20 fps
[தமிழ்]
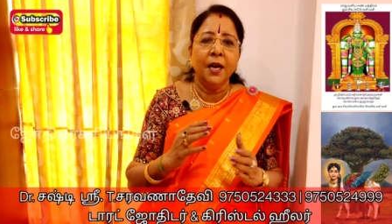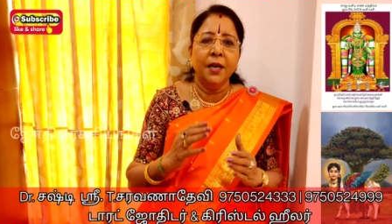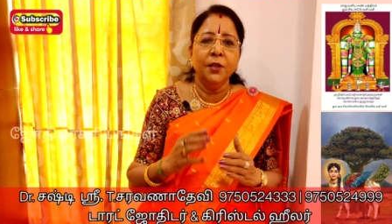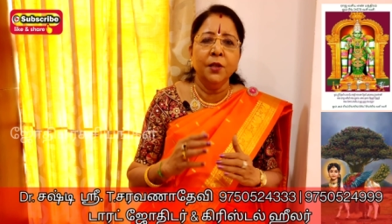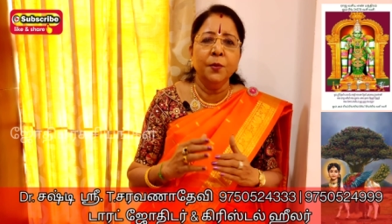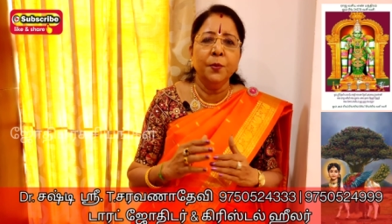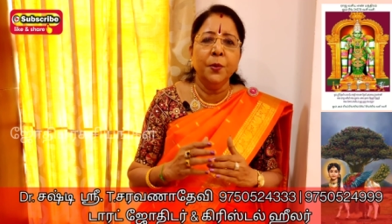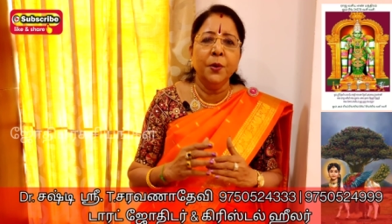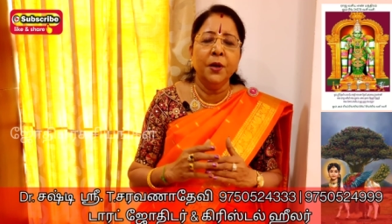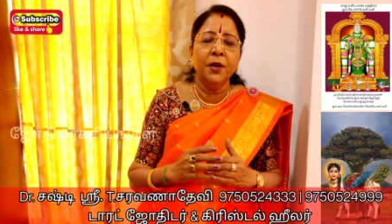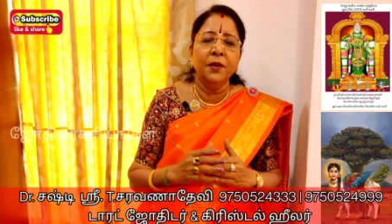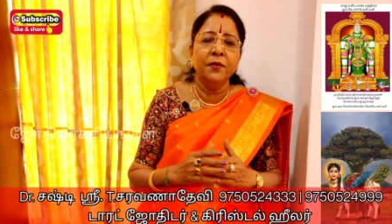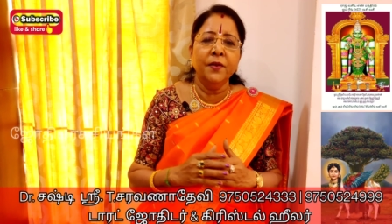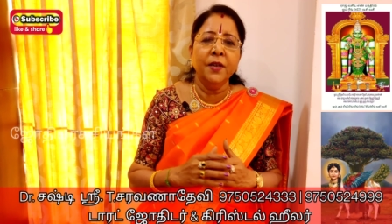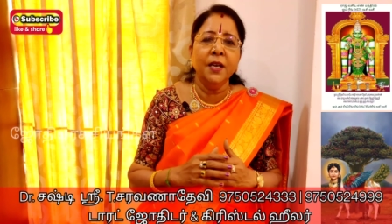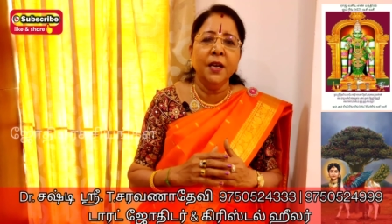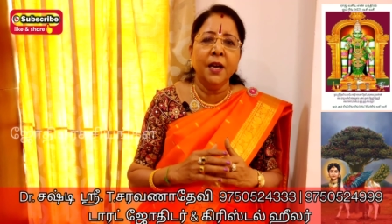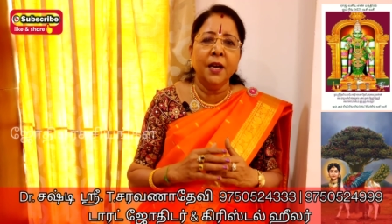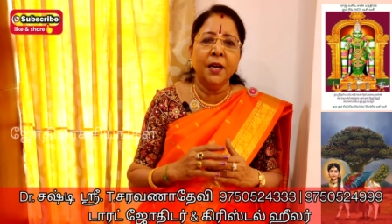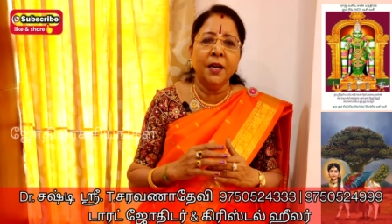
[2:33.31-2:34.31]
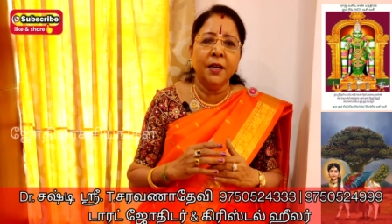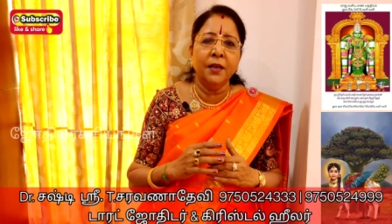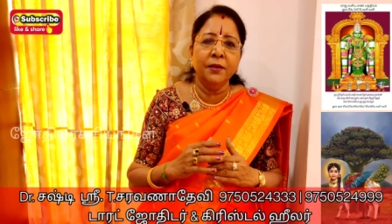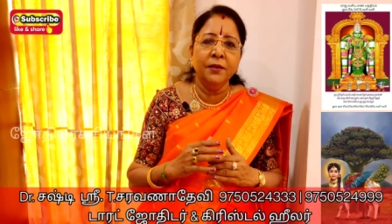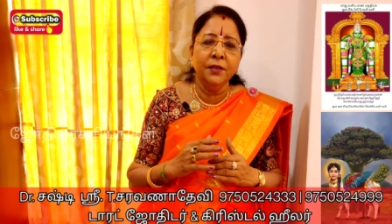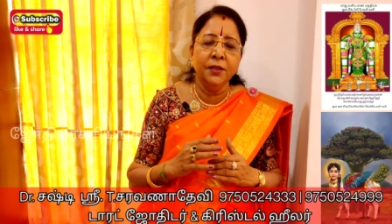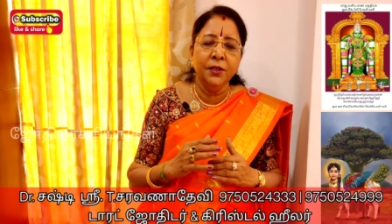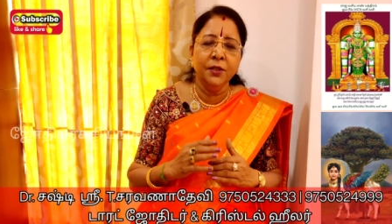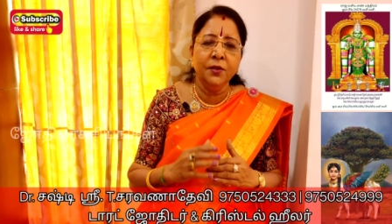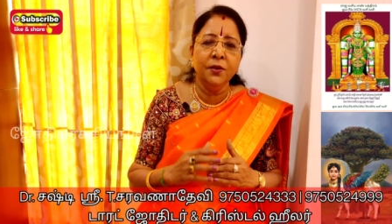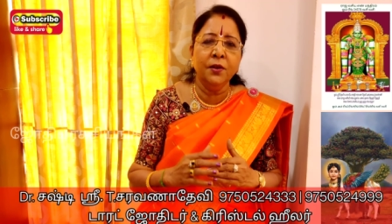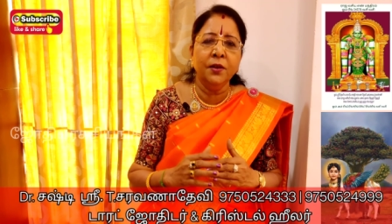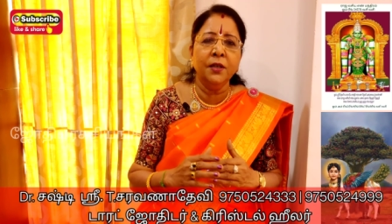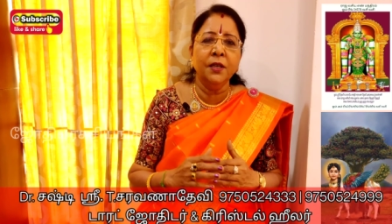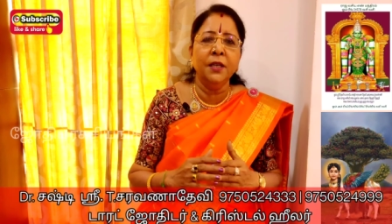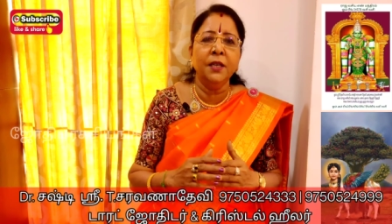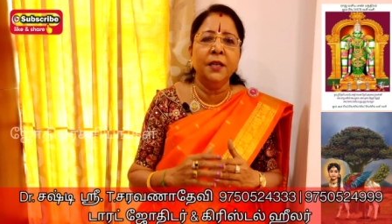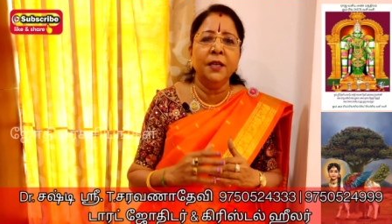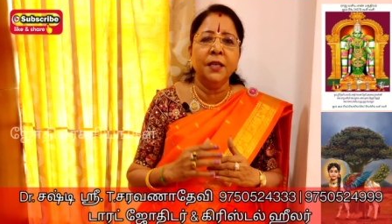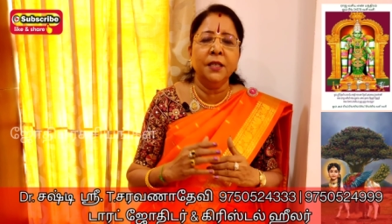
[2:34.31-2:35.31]
அது போலவே அது
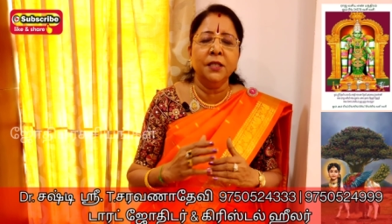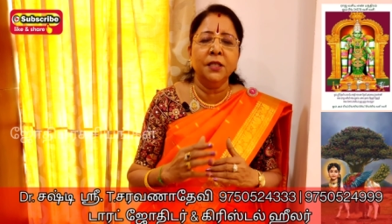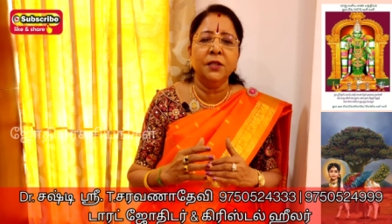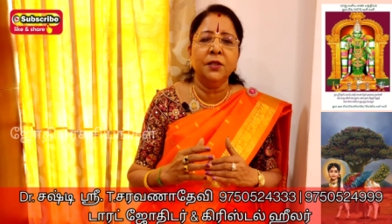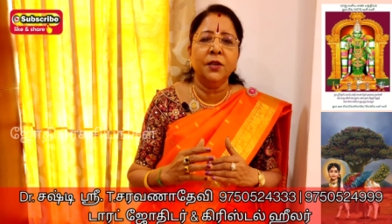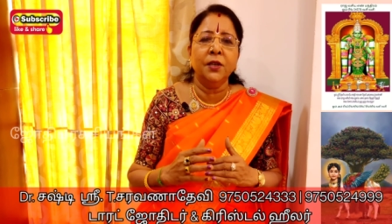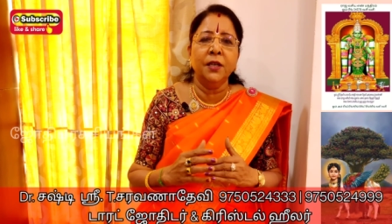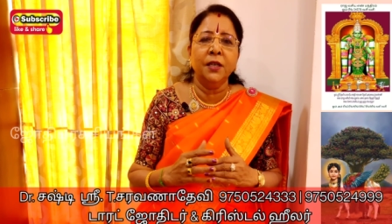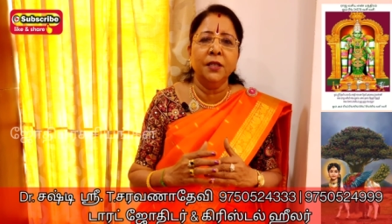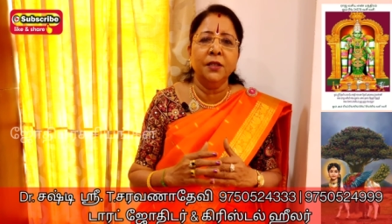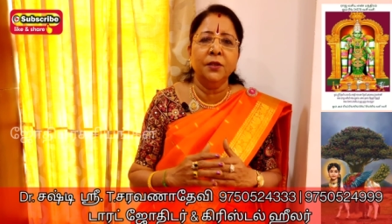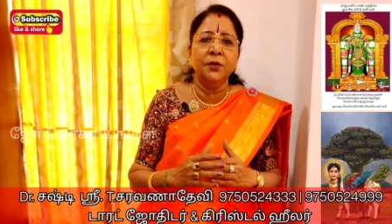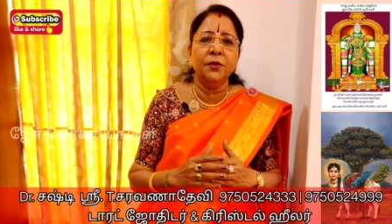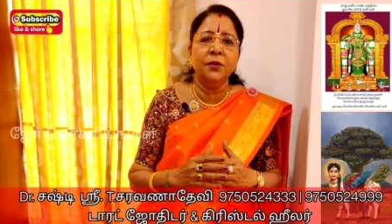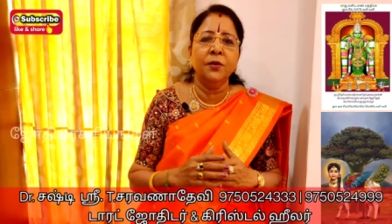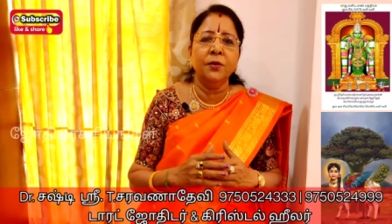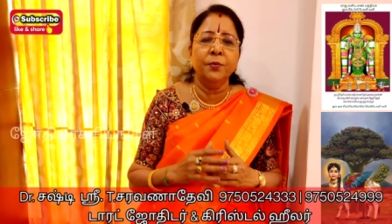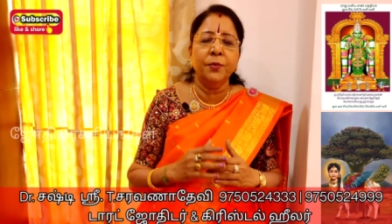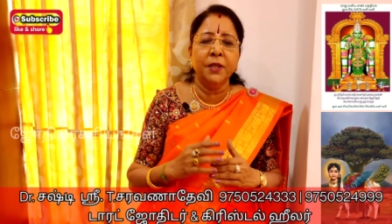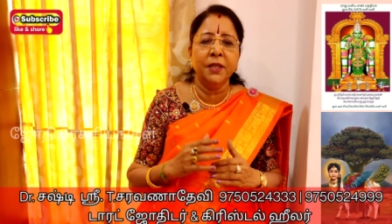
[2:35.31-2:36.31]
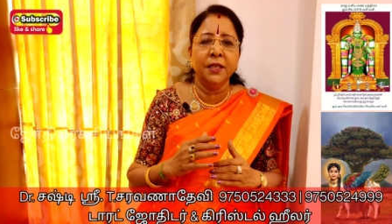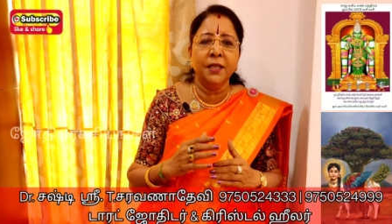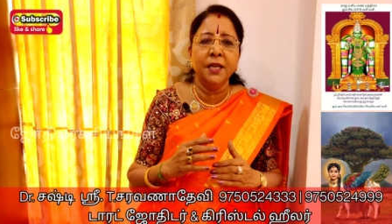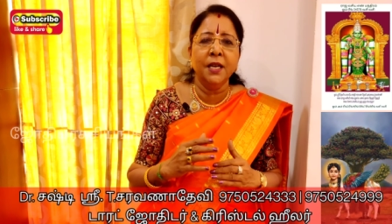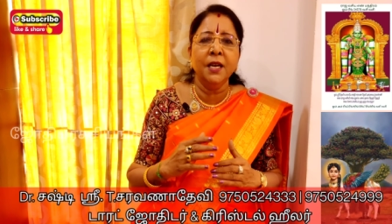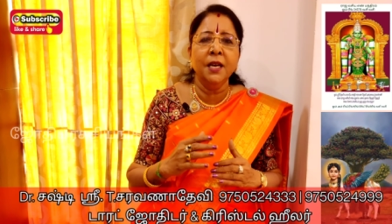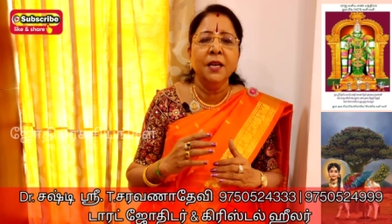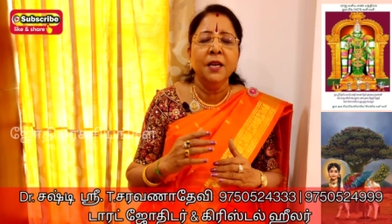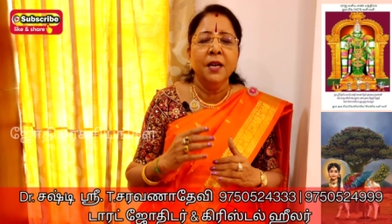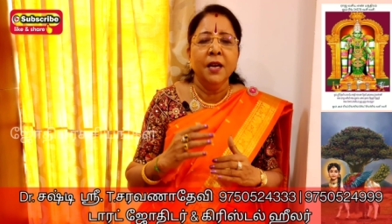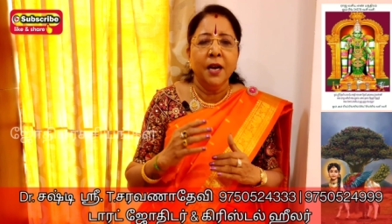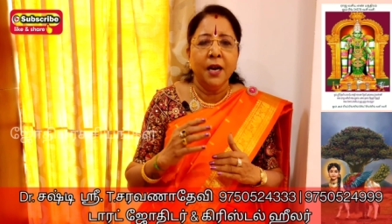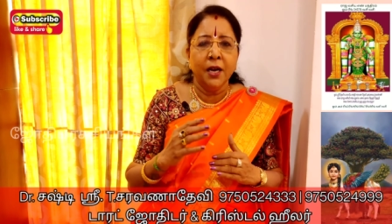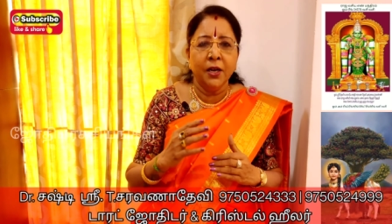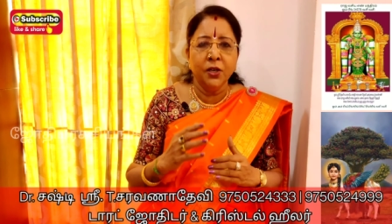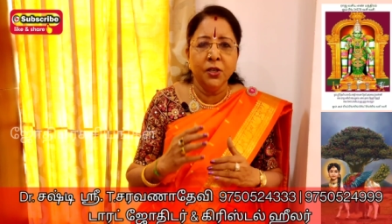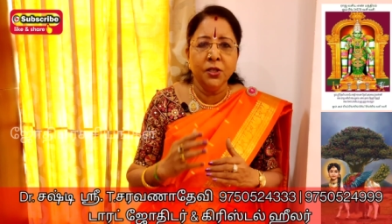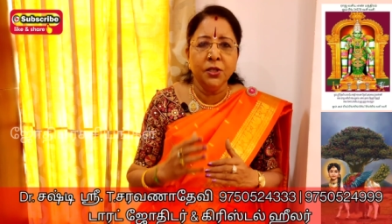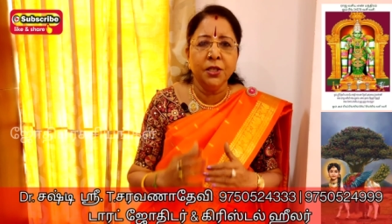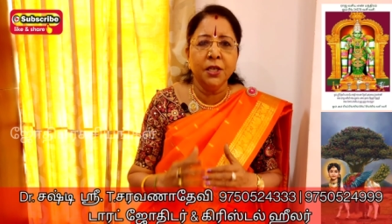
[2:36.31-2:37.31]
இன்னொரு நட்சத்திரம் எடுத்துக்கணும்னு பார்த்தீங்கன்னா
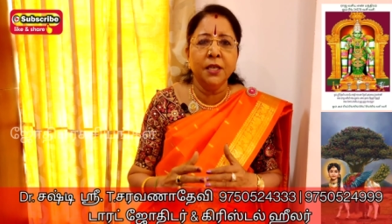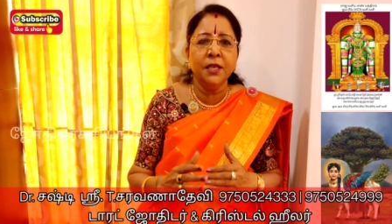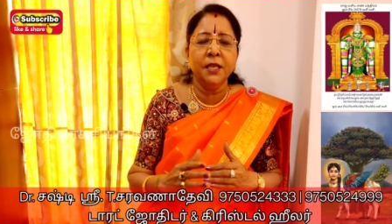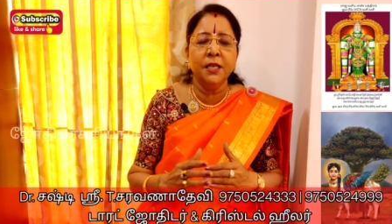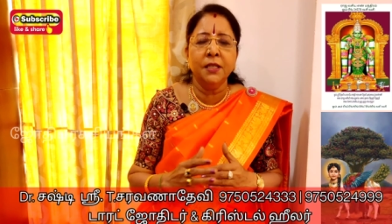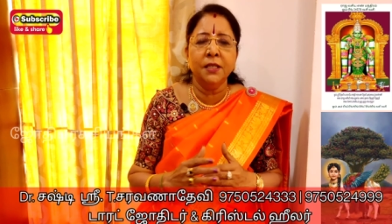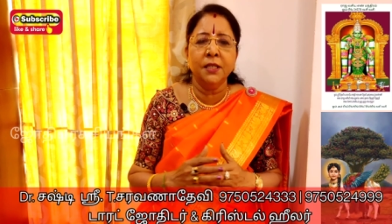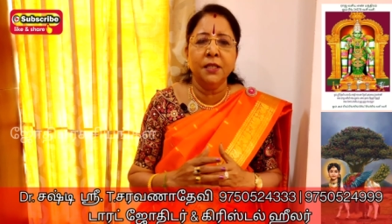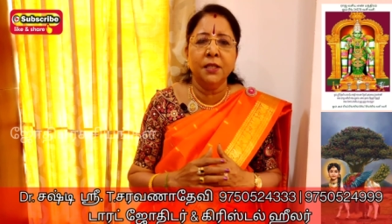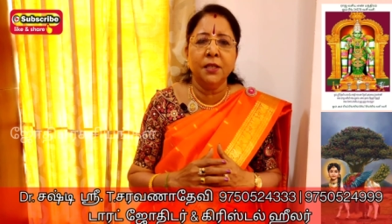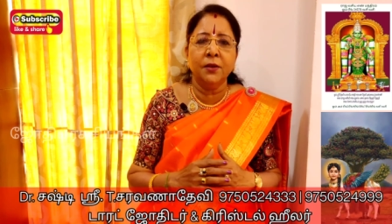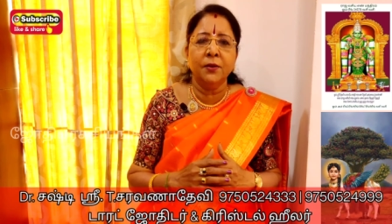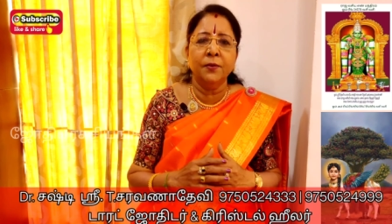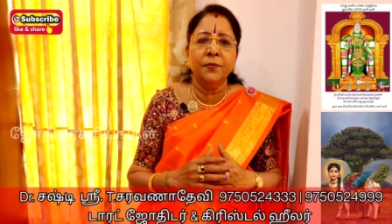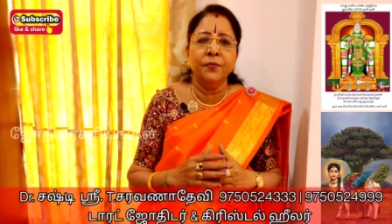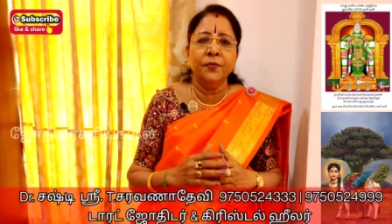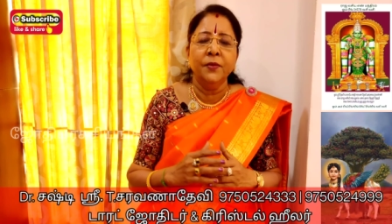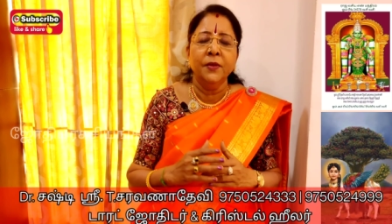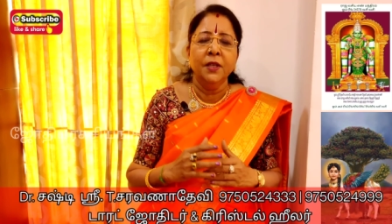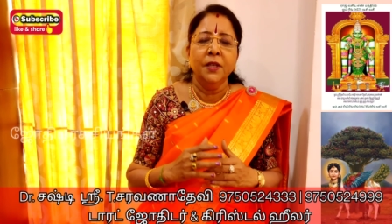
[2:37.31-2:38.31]
அனுஷ நட்சத்திரம்